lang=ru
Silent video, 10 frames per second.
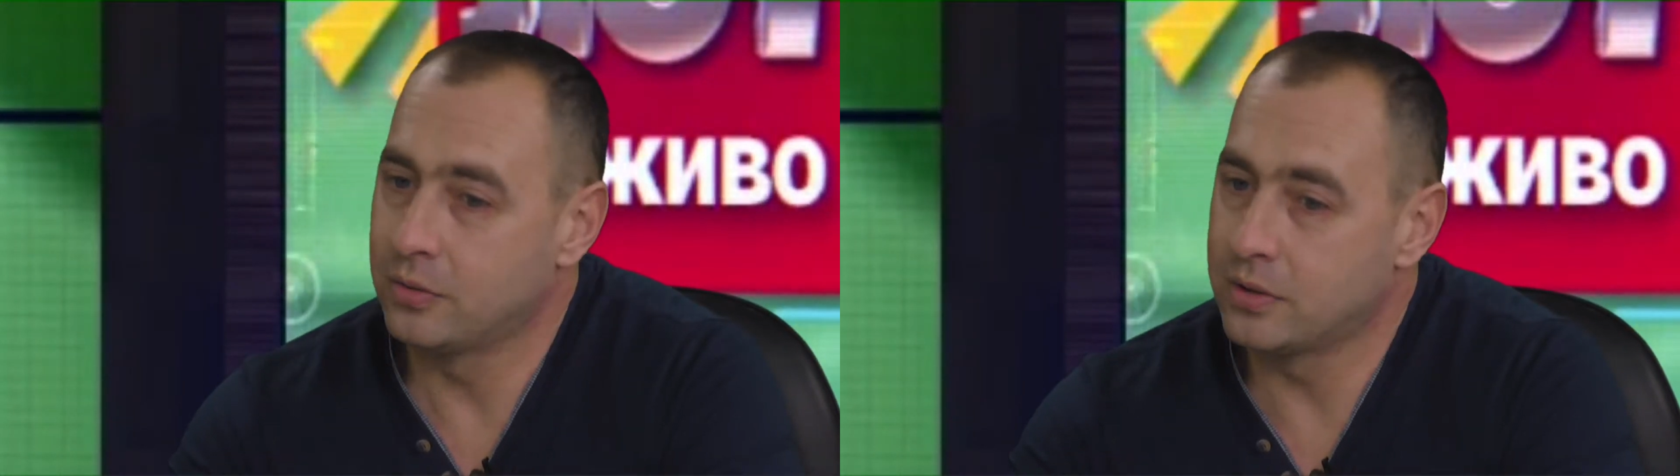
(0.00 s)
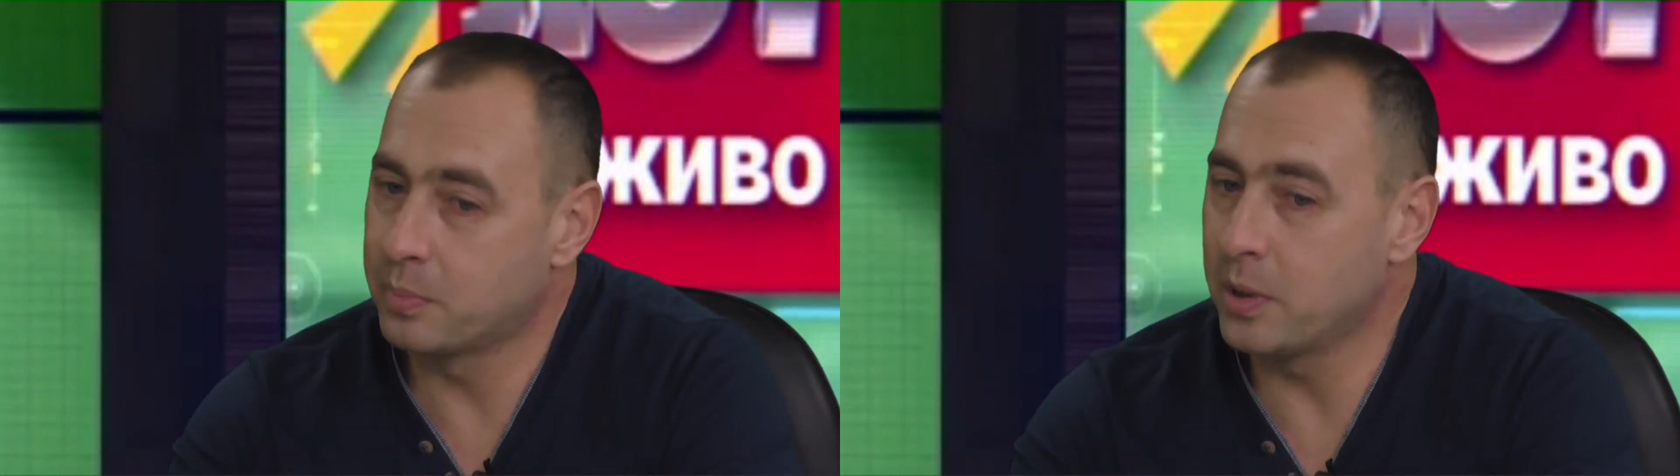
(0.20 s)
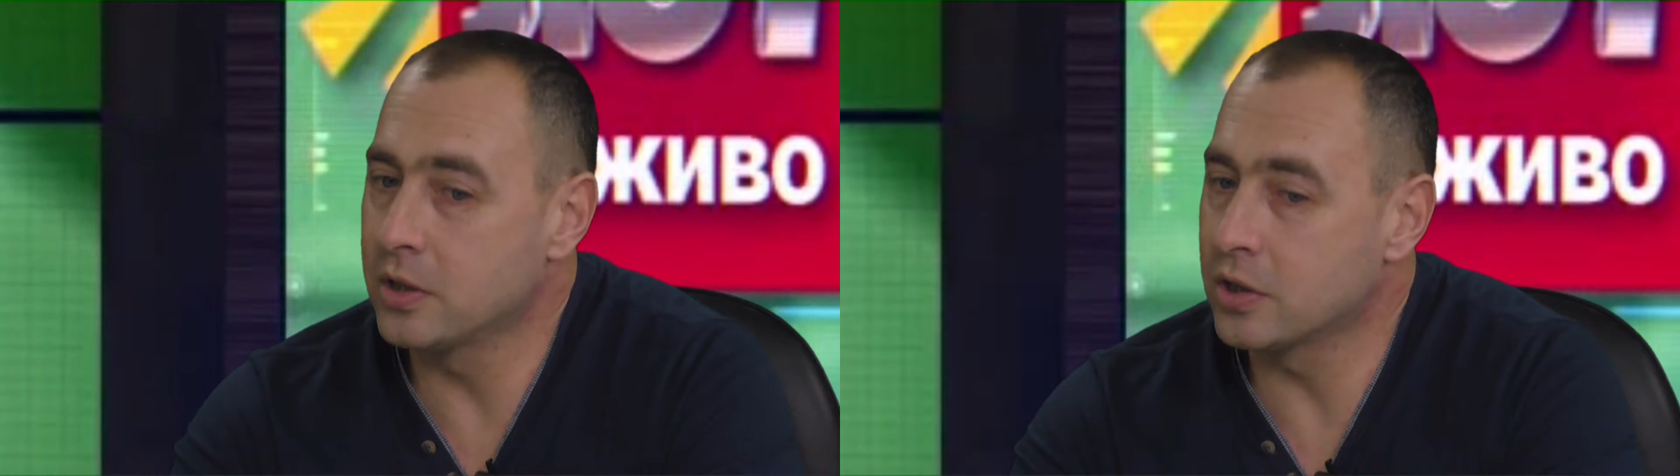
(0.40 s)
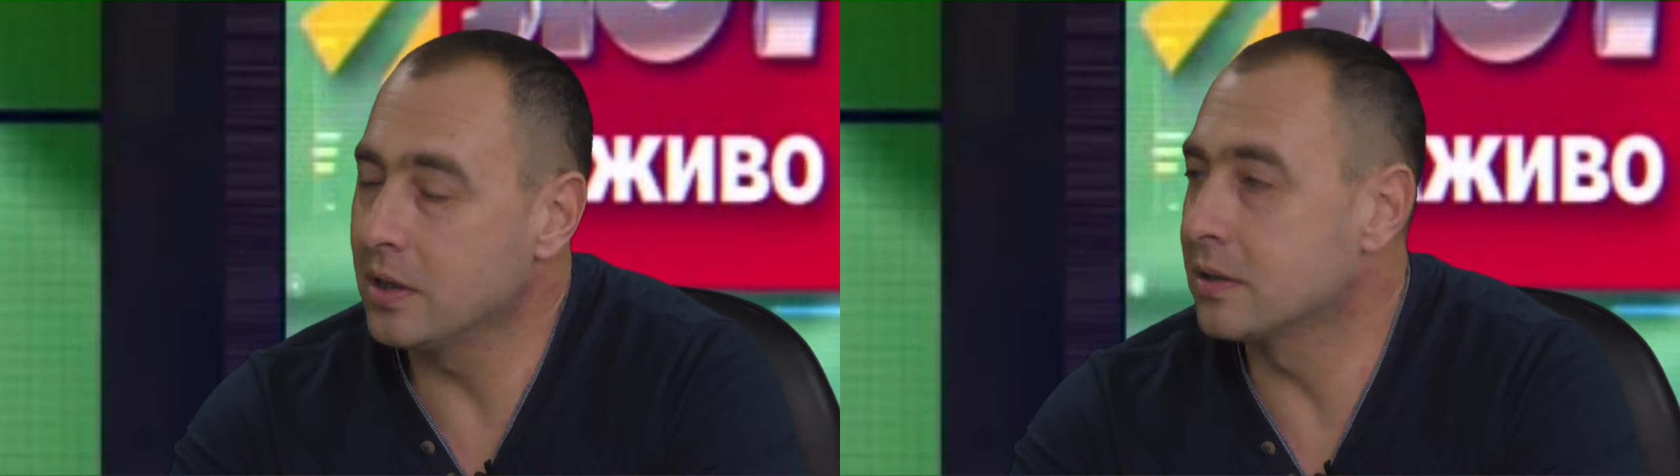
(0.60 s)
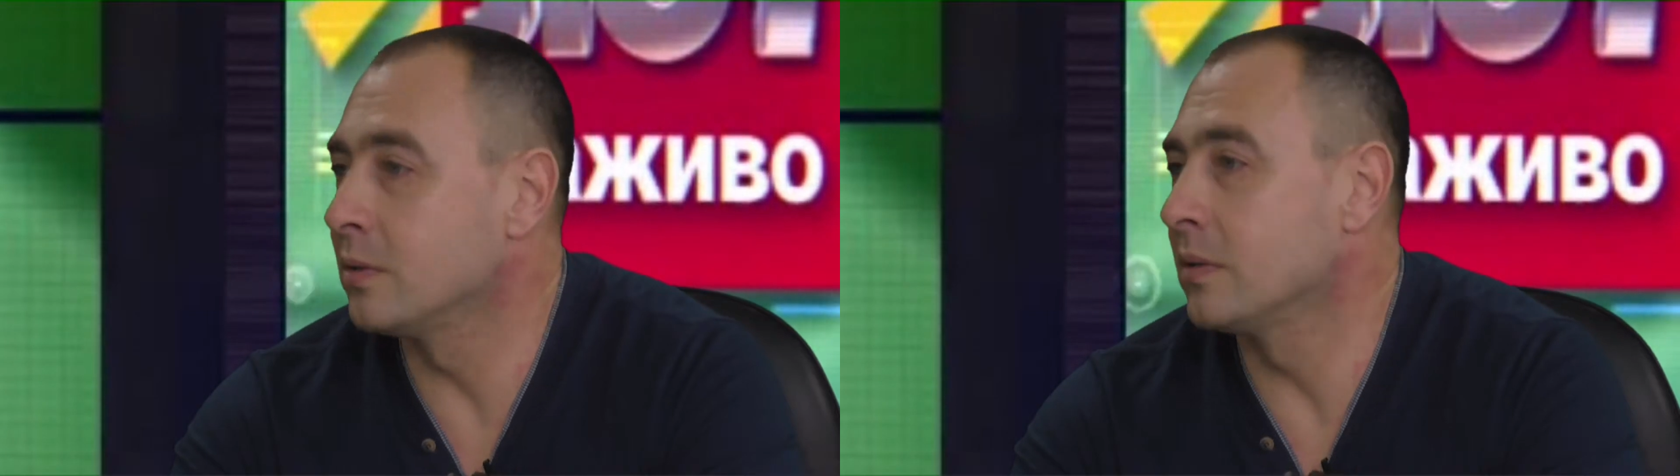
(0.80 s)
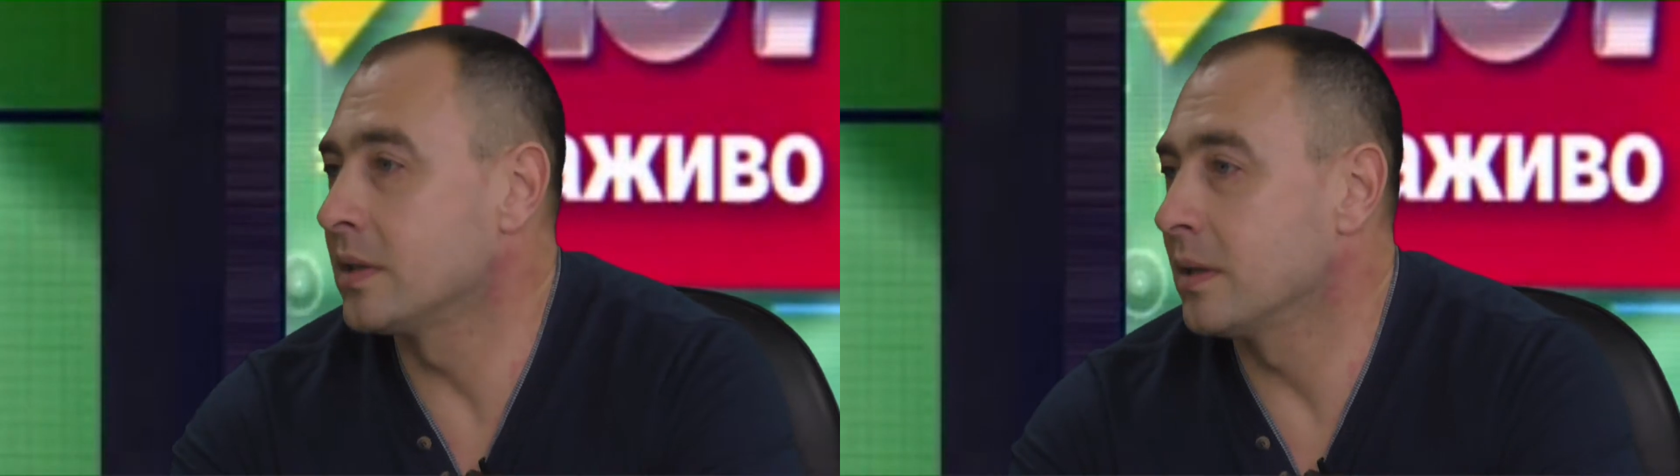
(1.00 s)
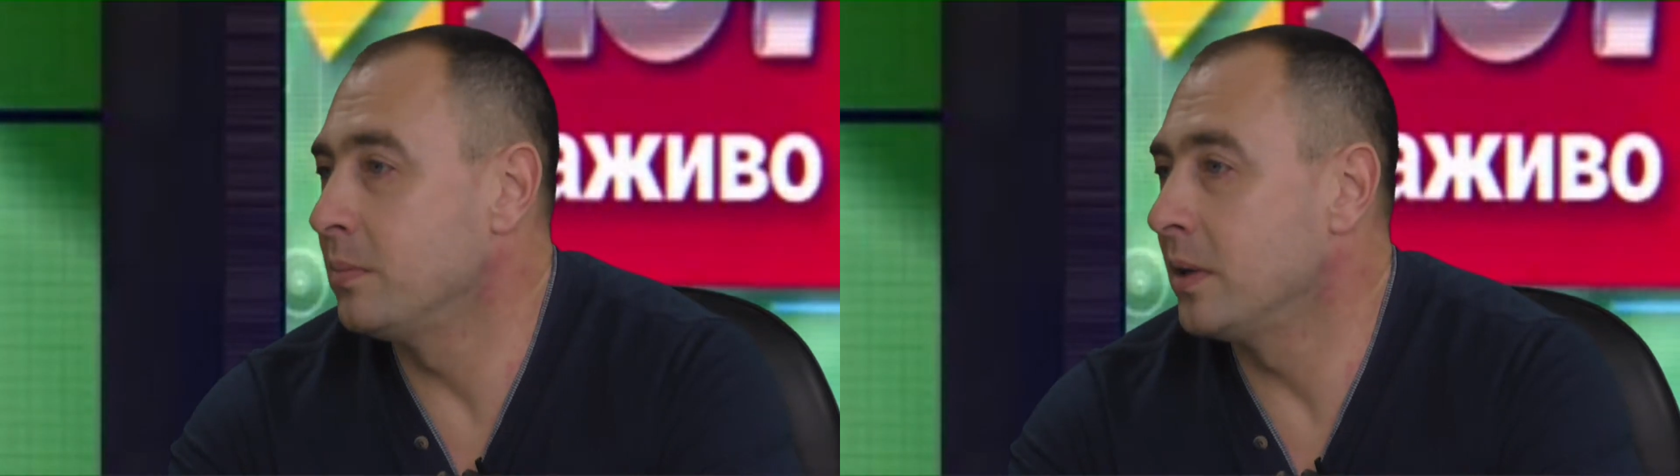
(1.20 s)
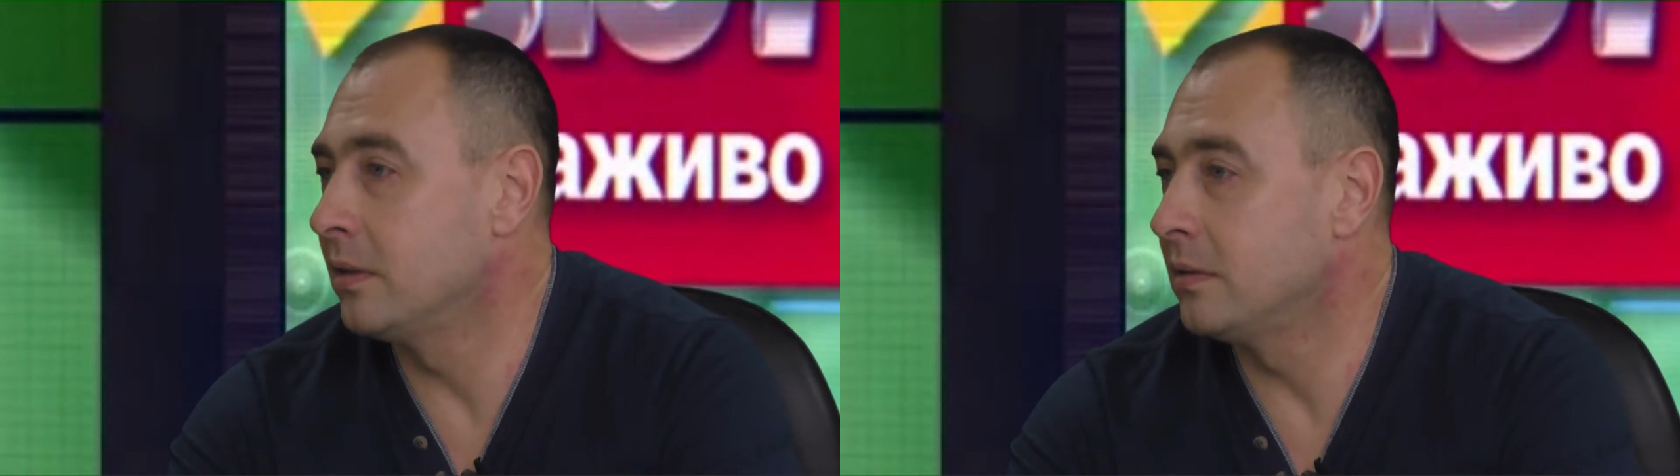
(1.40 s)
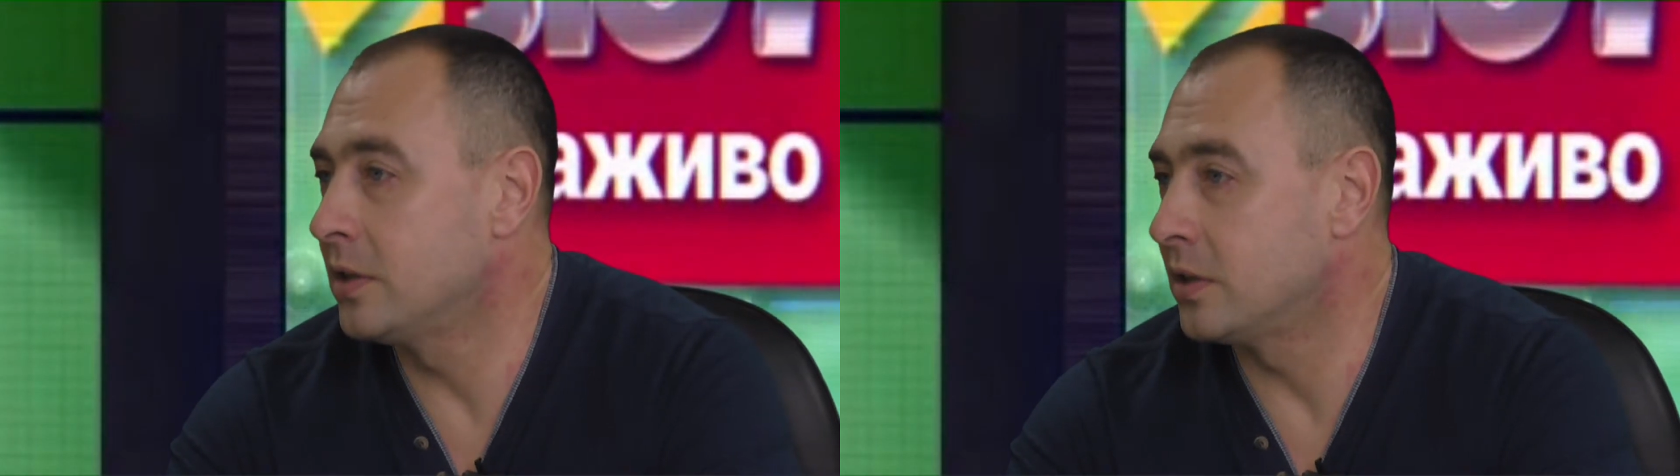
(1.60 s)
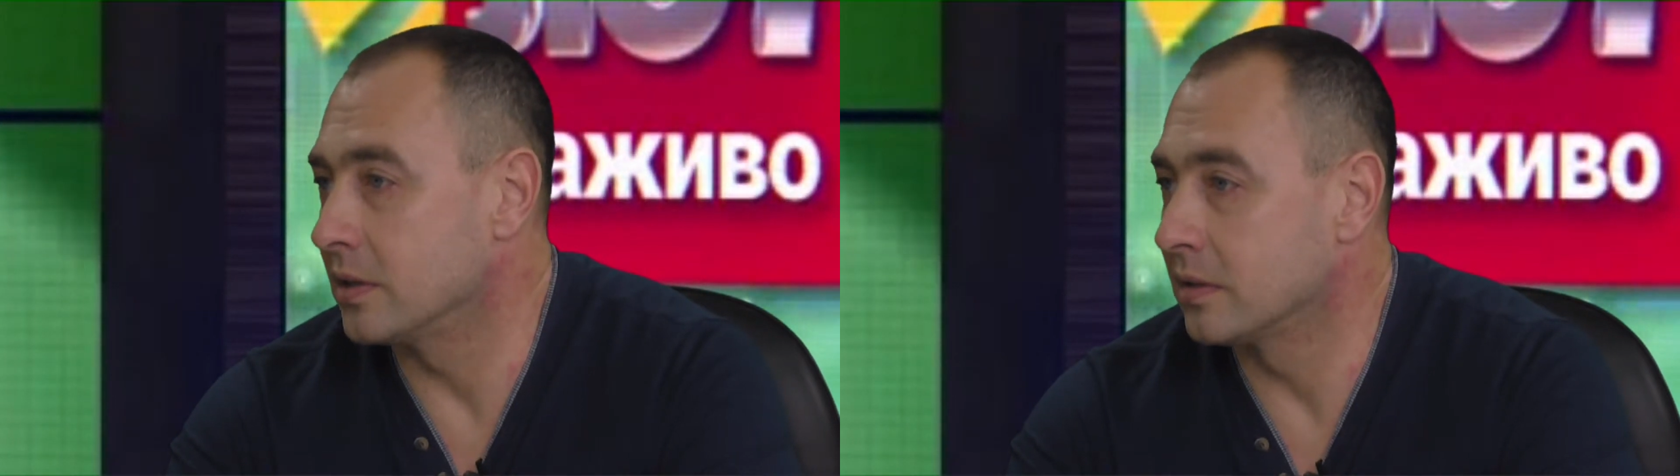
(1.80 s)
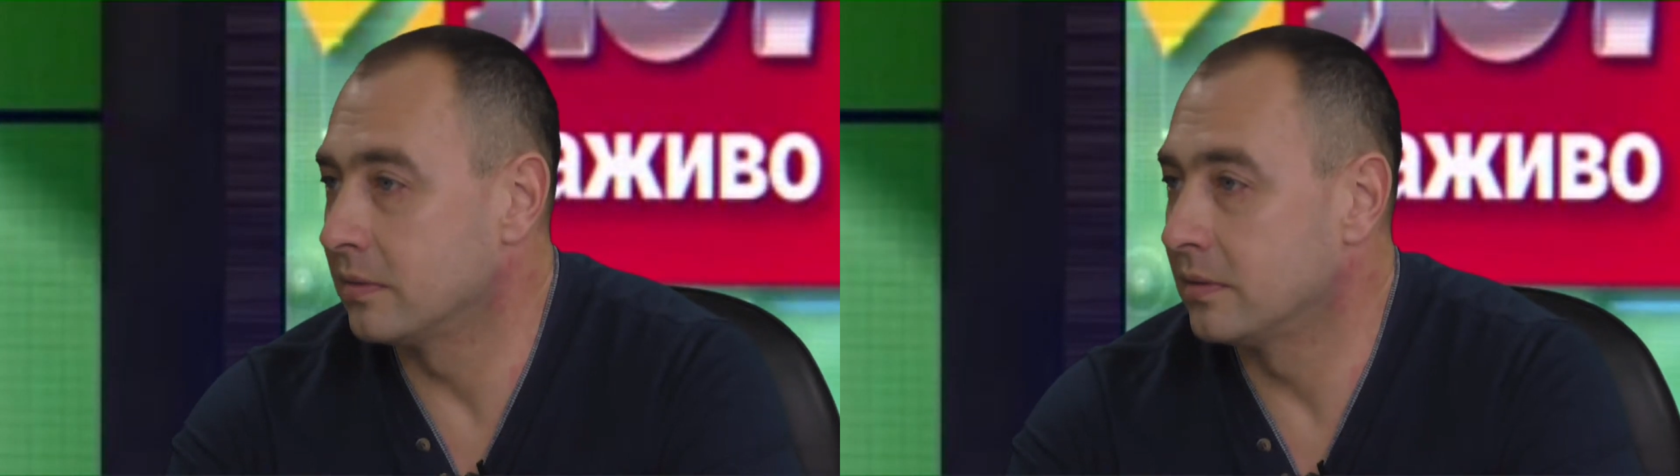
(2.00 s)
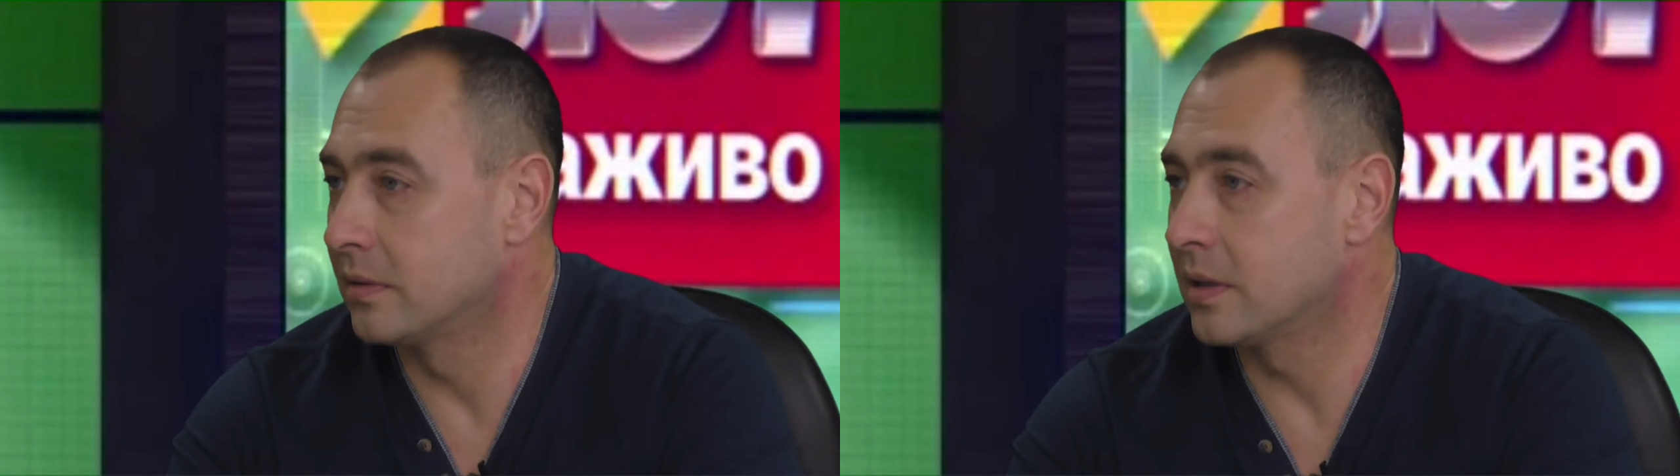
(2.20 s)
то есть понижает скорость обмена веществ.